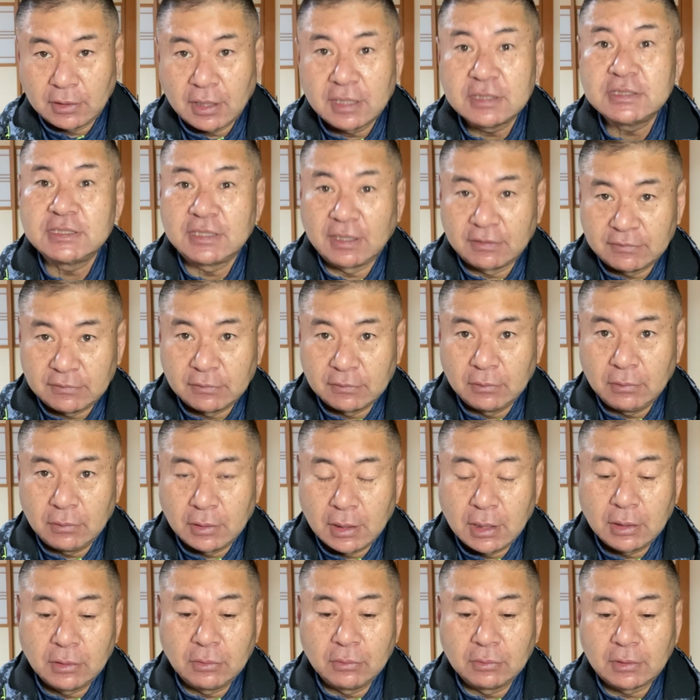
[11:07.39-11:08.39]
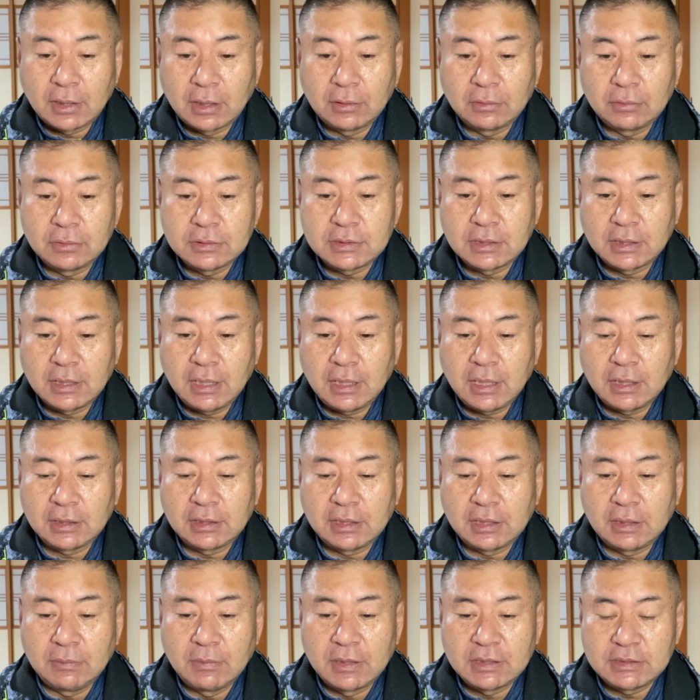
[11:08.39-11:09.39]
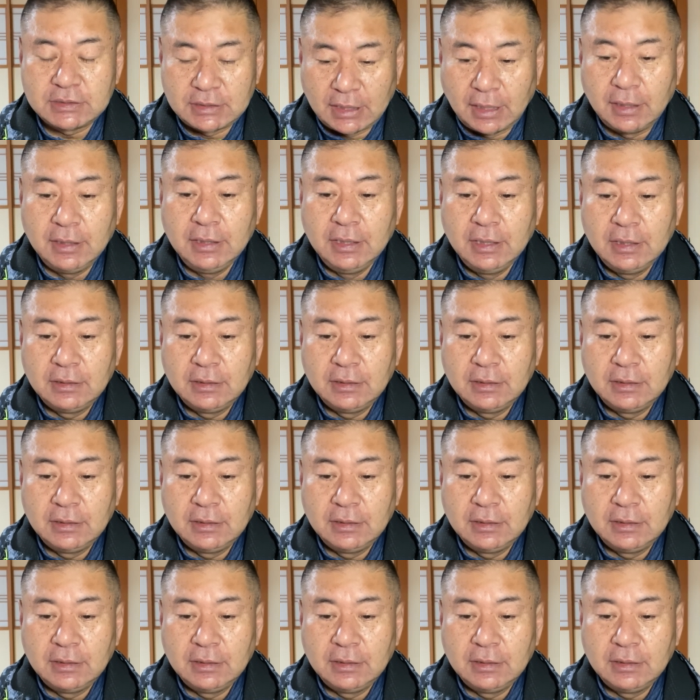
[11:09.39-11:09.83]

価値たちの営業担当者から聞きました。